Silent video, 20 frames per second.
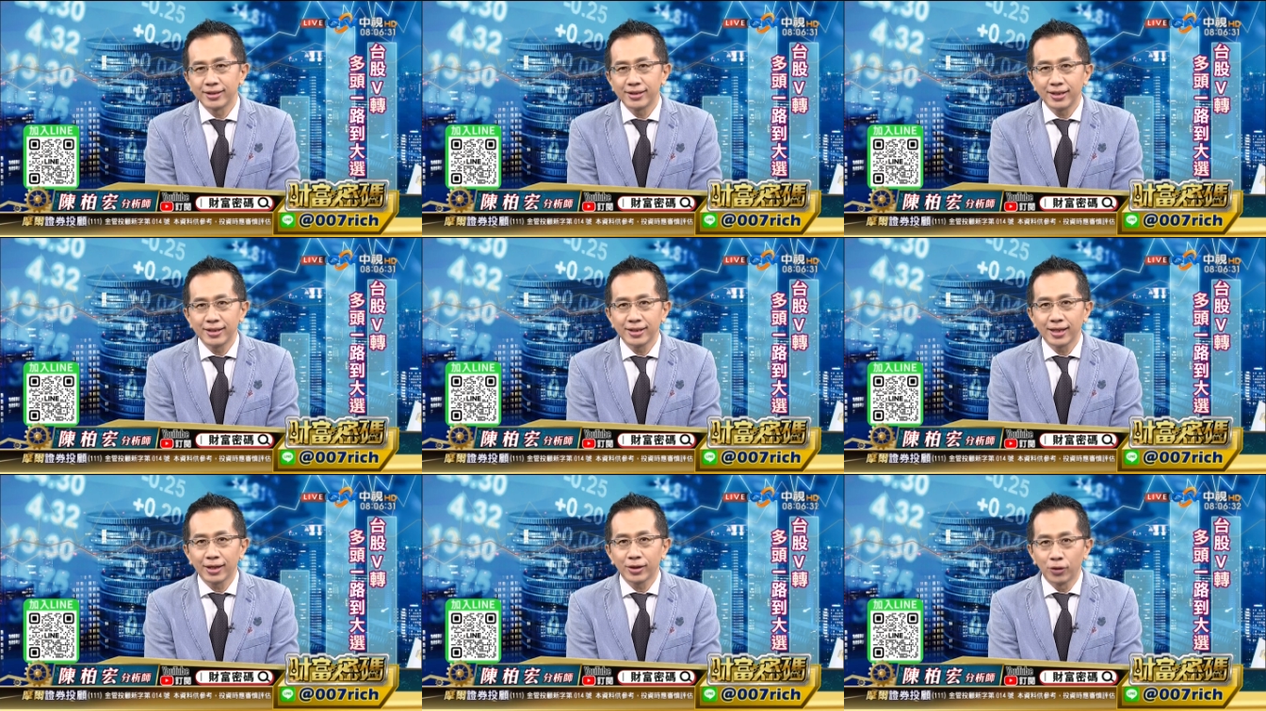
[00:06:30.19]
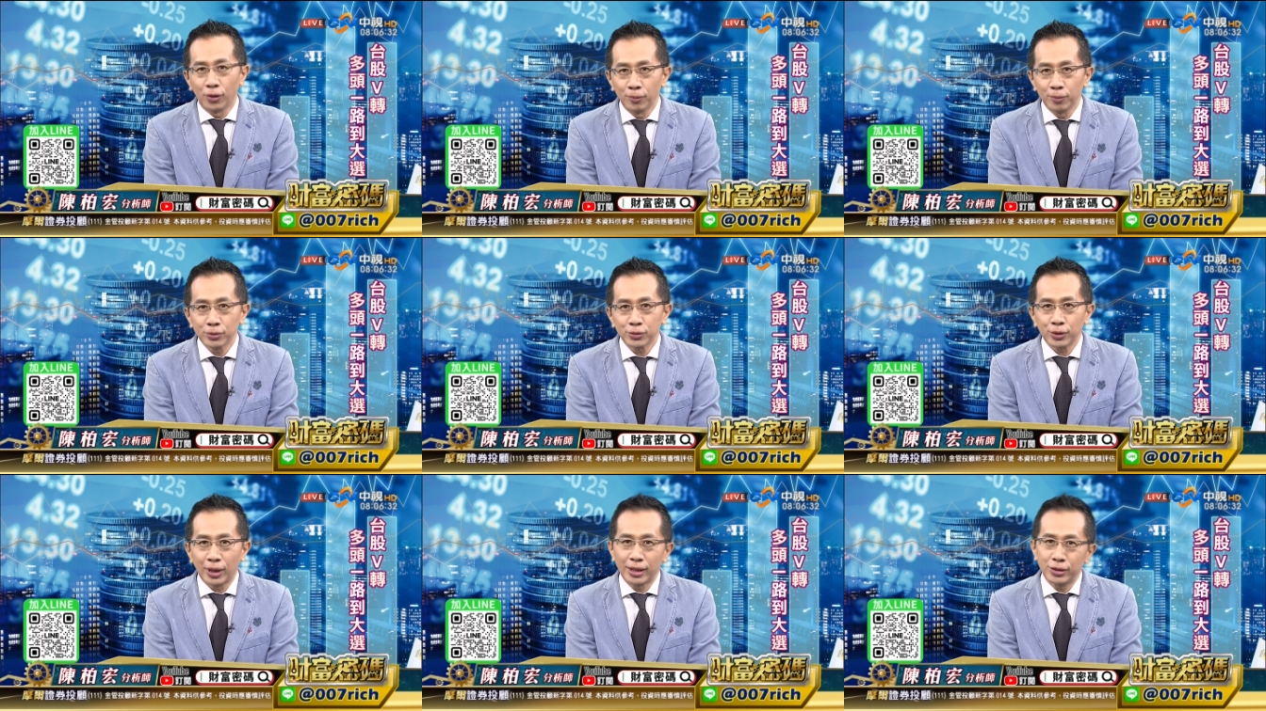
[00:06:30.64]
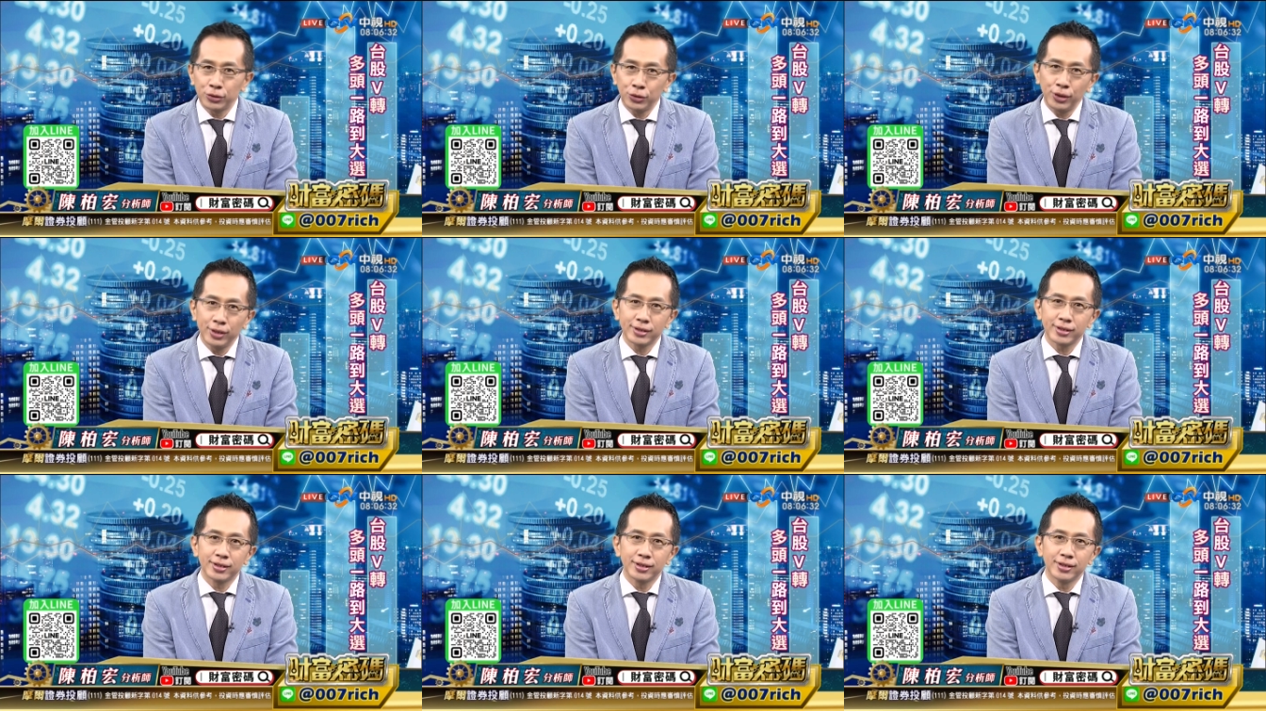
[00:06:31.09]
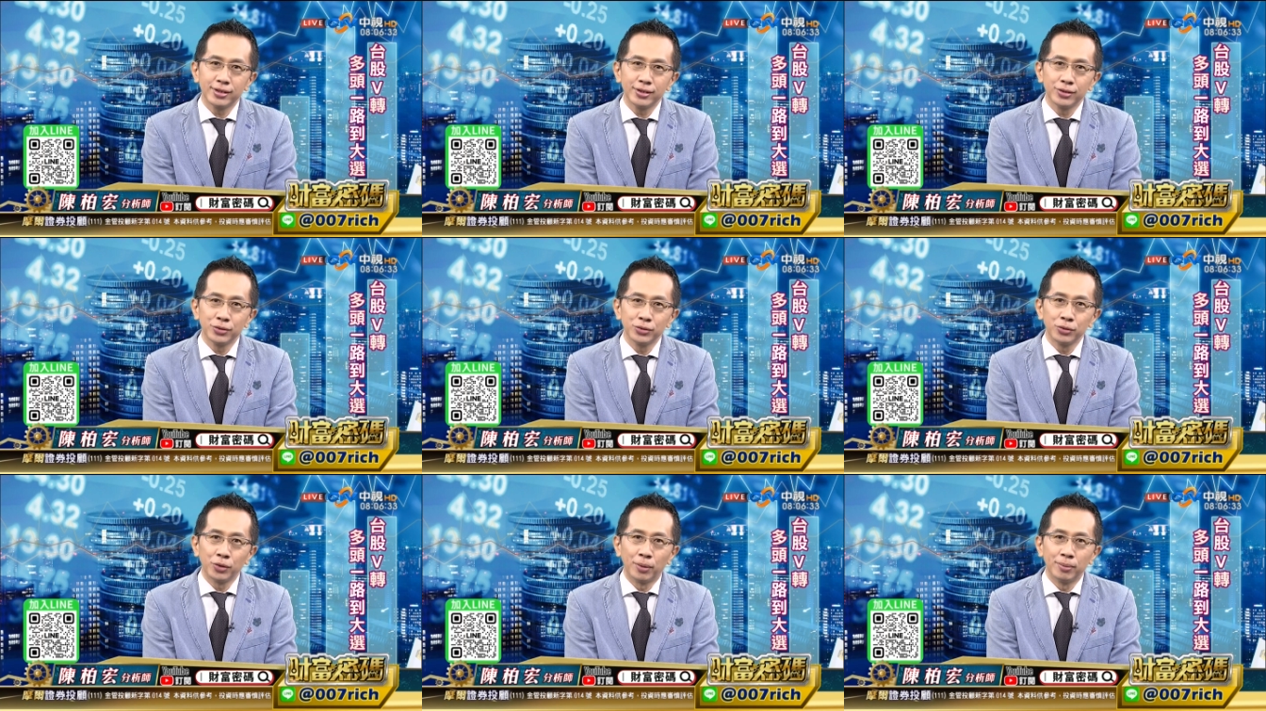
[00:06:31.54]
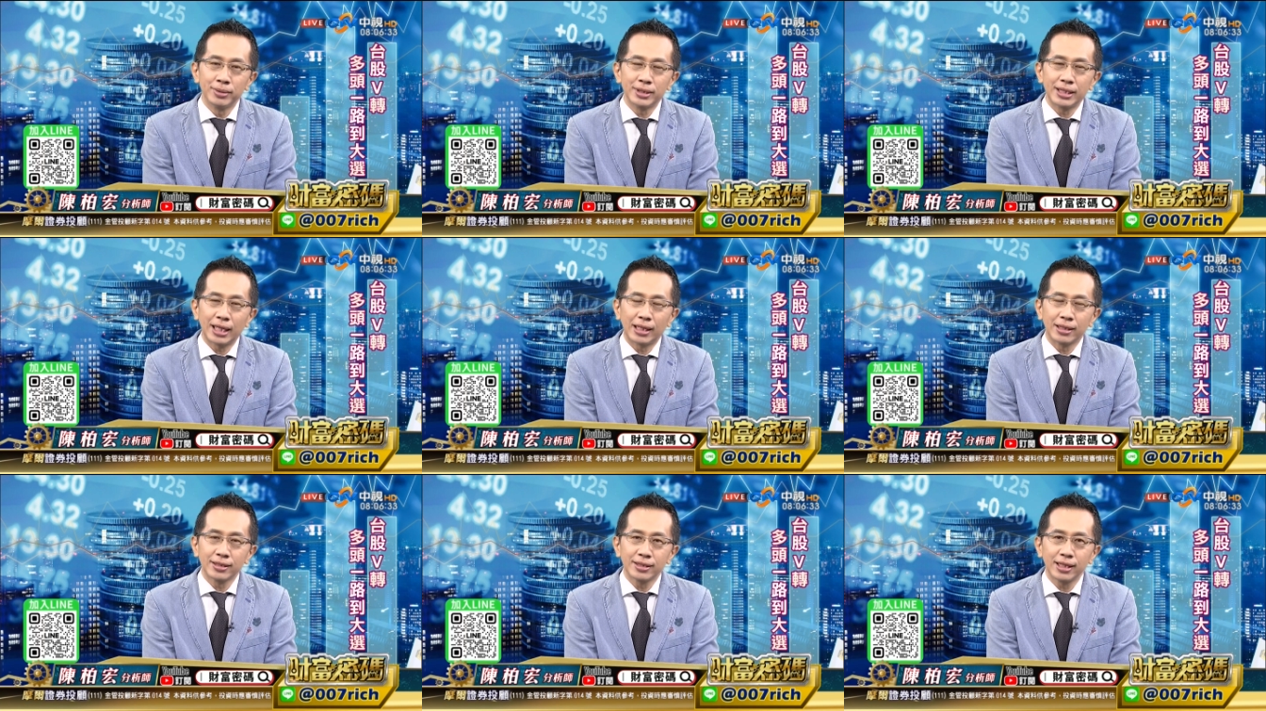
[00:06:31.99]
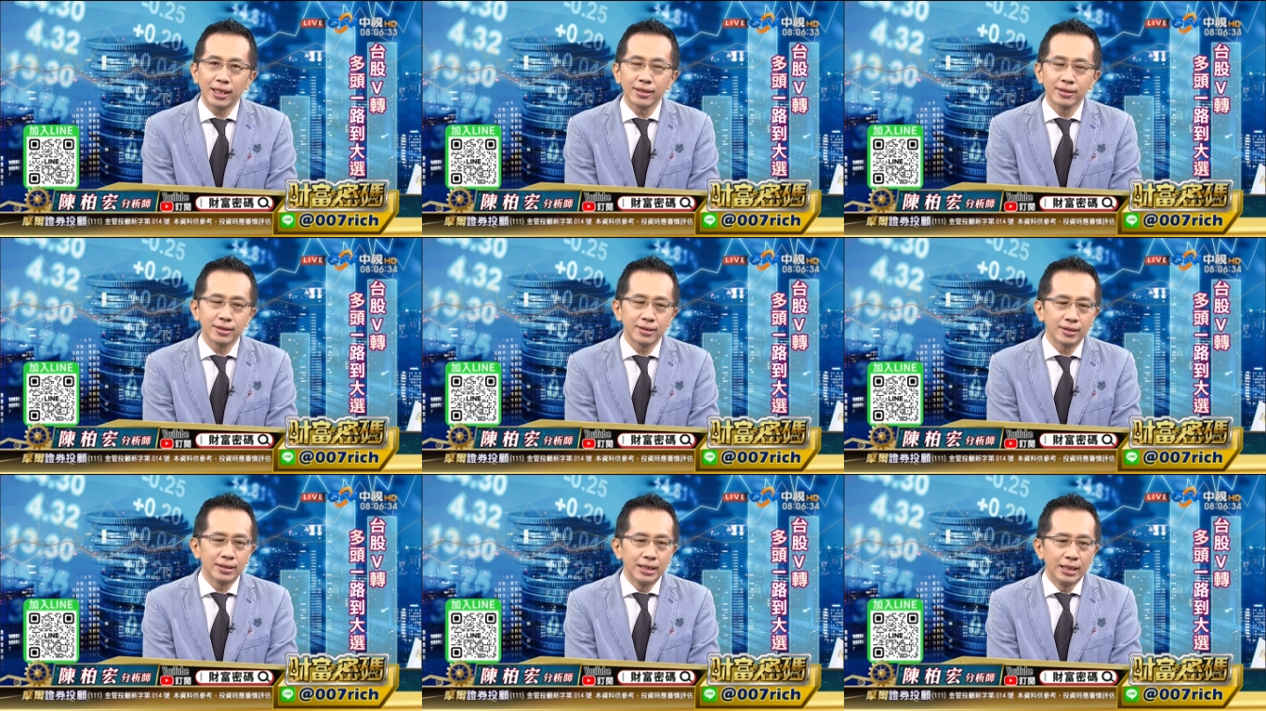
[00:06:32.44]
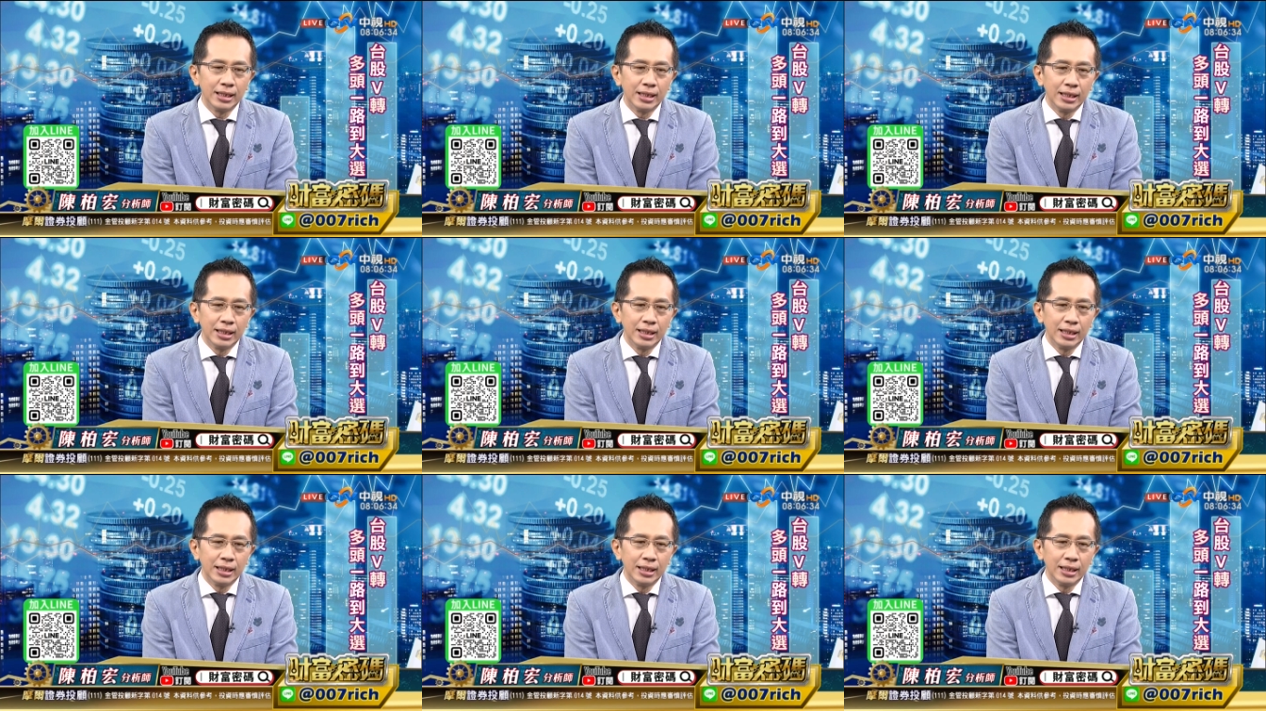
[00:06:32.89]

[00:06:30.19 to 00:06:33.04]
现在公布出来，确实如我们想这样子，